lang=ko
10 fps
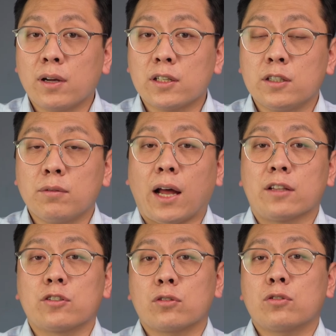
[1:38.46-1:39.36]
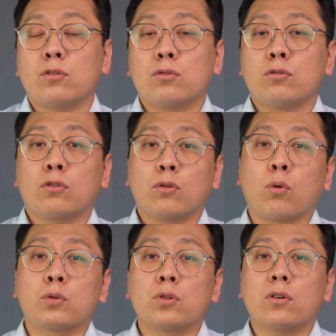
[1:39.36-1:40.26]
만큼 안정적으로
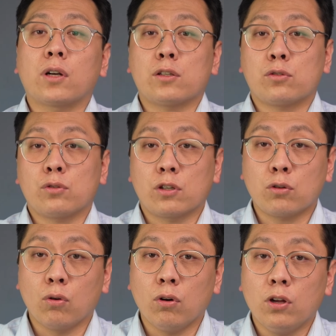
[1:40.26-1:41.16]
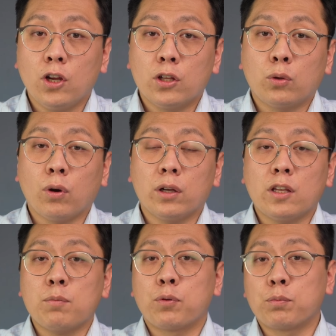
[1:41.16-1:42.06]
고정을 할 수 있고, 또한
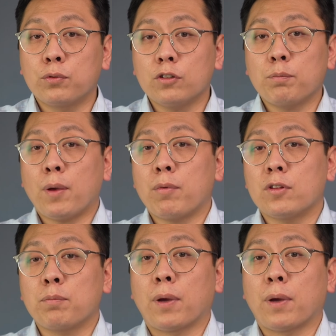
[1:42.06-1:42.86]
이 부분을 빼면